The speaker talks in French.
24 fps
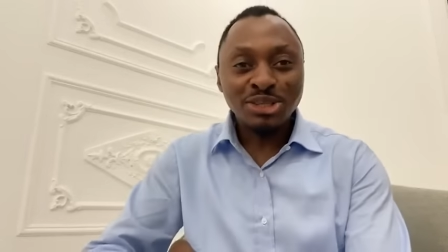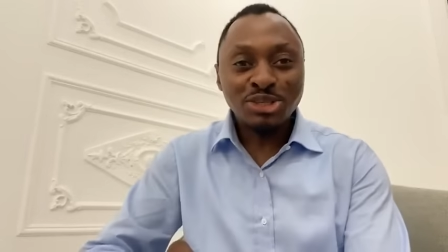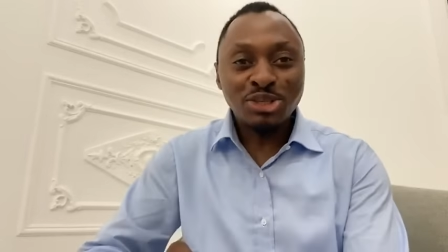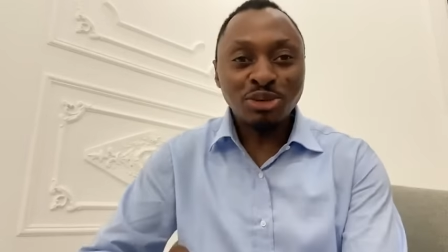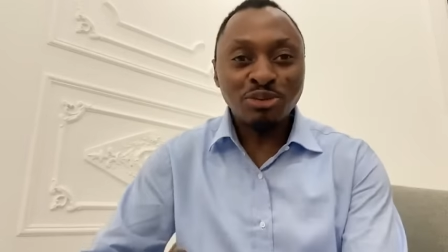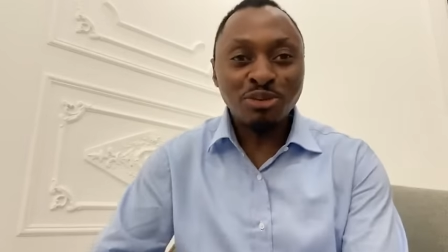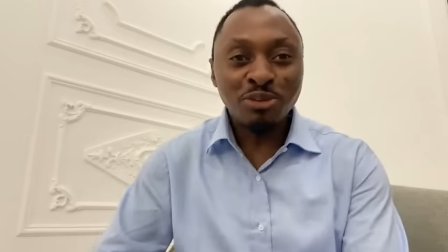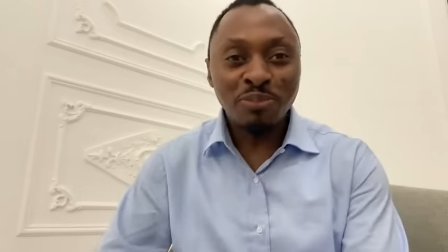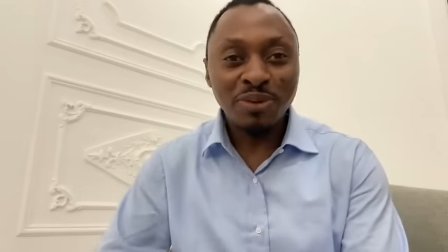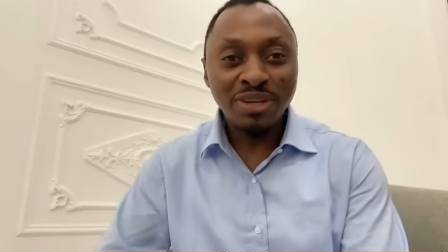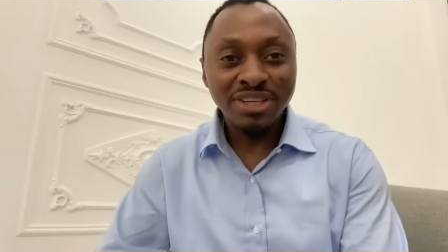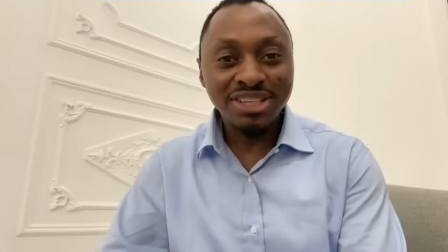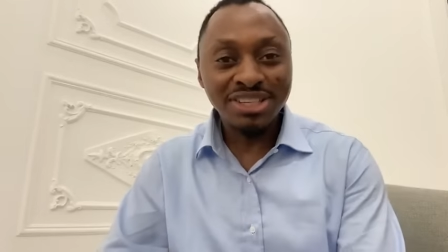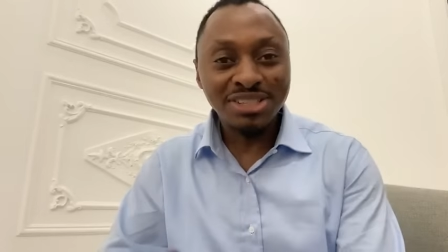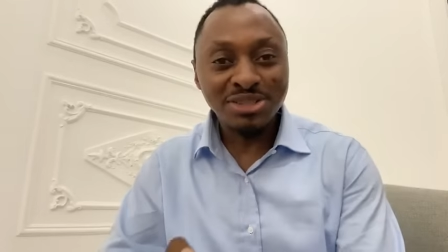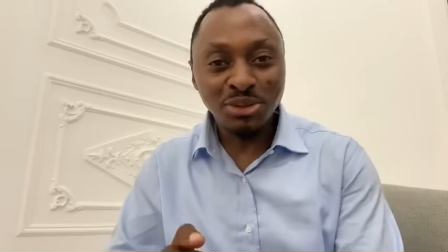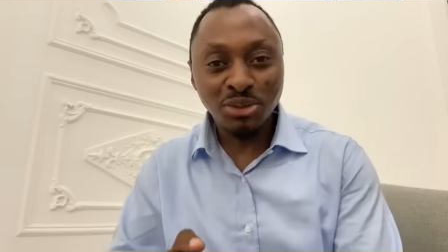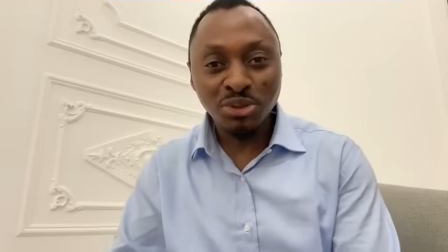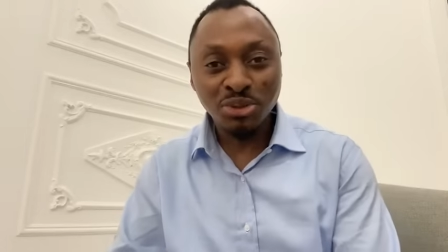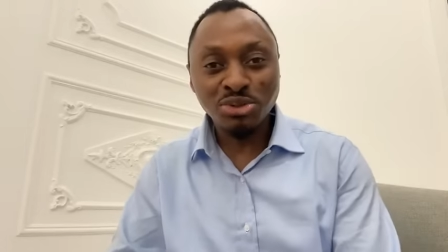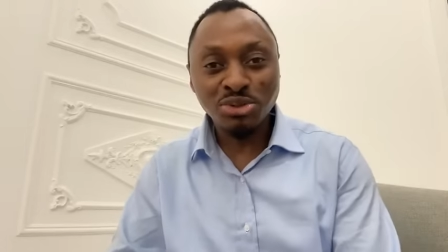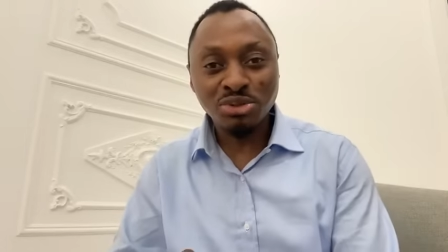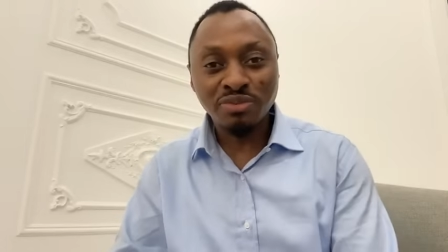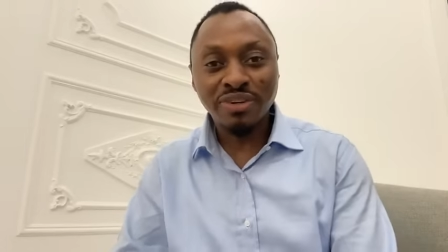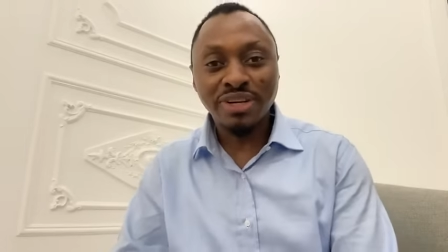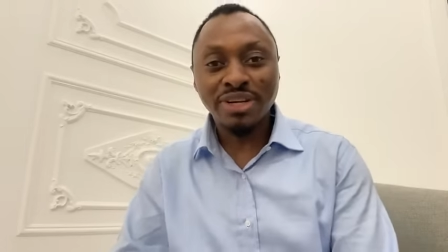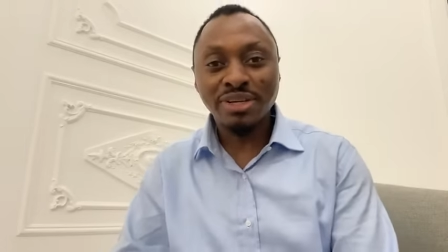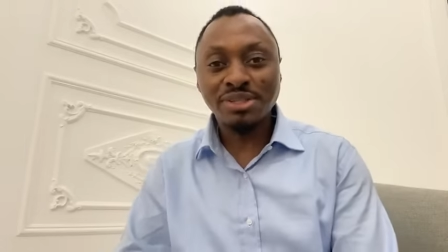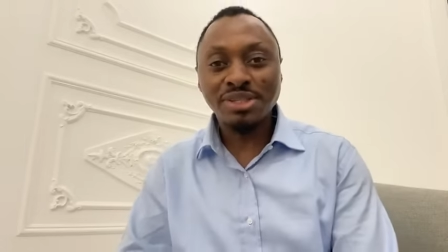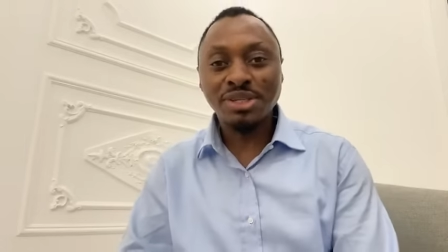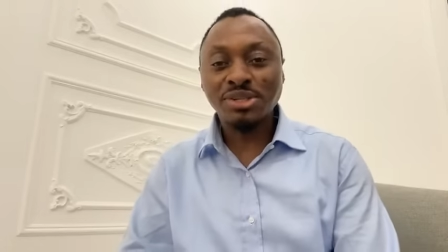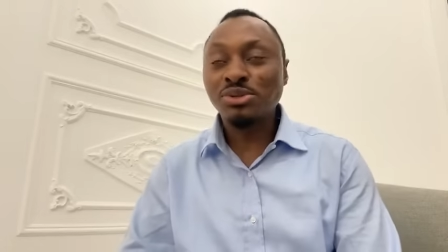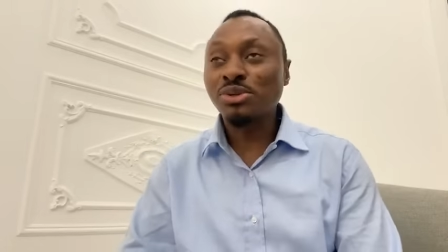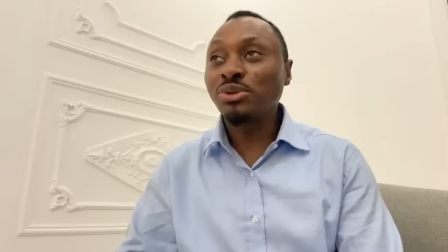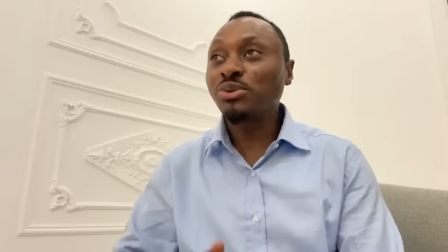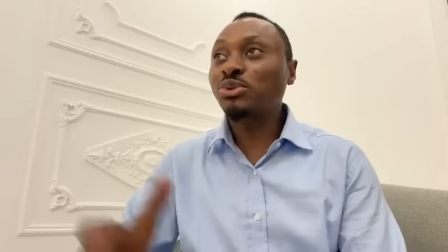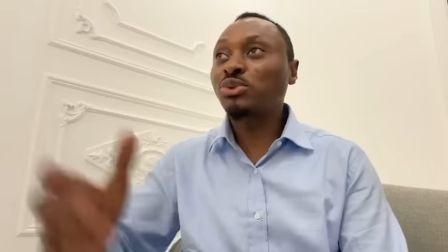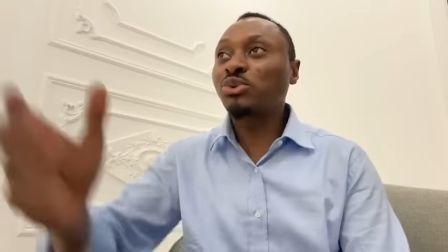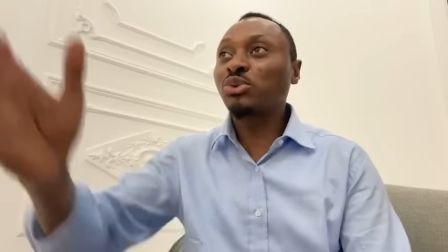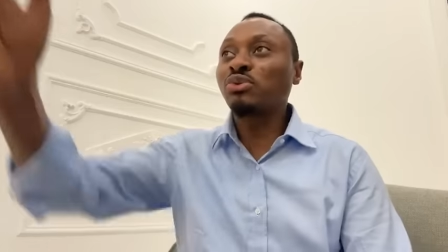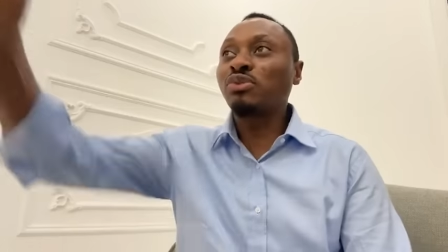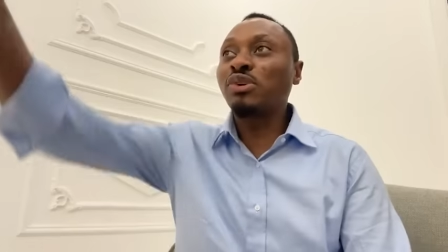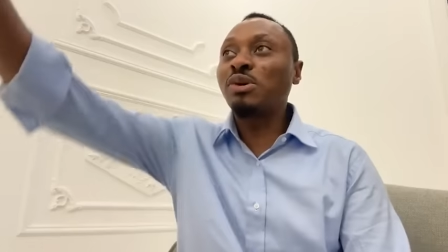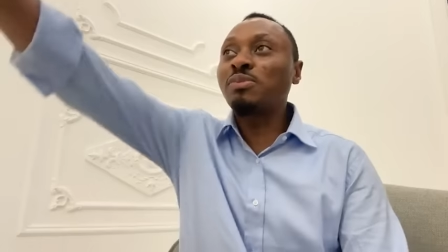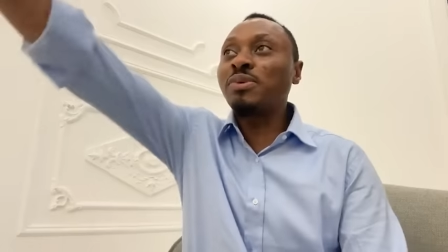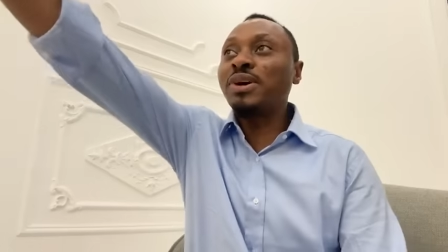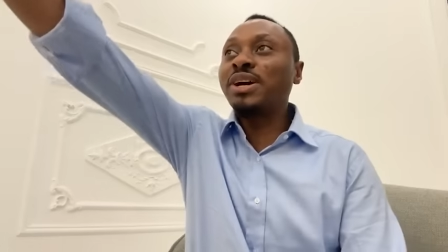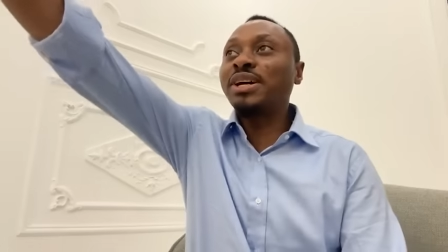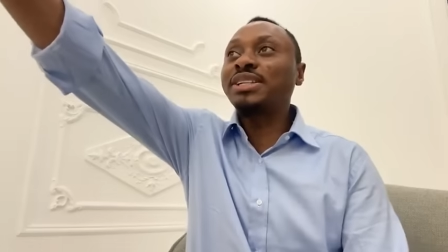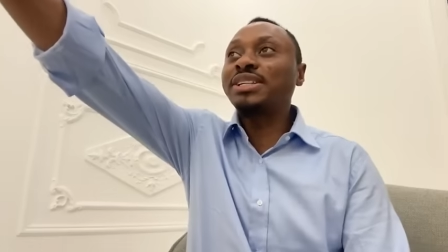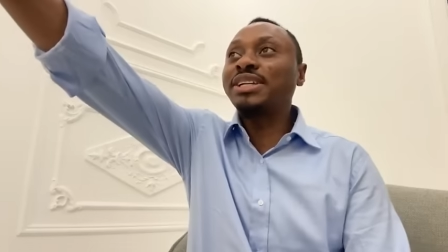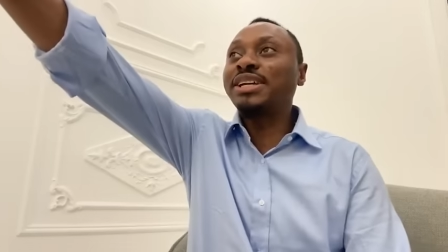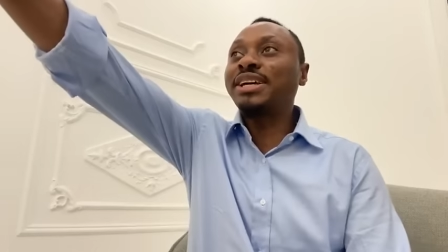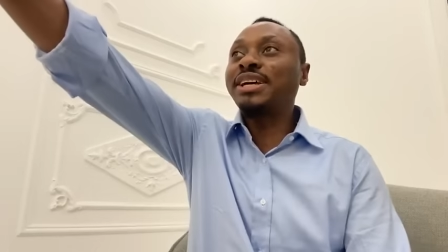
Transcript: Que Dieu vous bénisse au nom souverain de Jésus. Trouvez-moi